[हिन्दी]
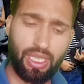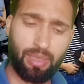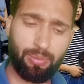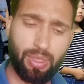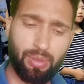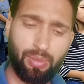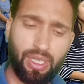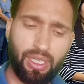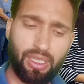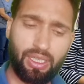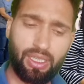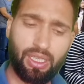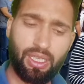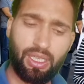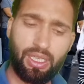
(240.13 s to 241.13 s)
रहेगा पेमेंट
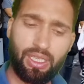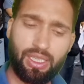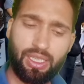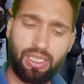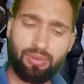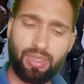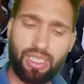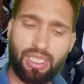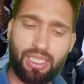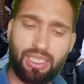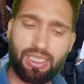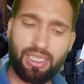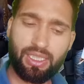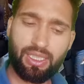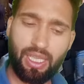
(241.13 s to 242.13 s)
टर्म एंड
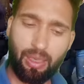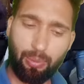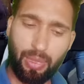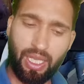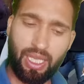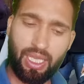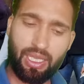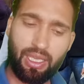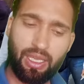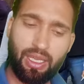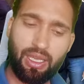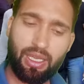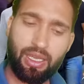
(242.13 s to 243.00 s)
कंडीशन अप्लाई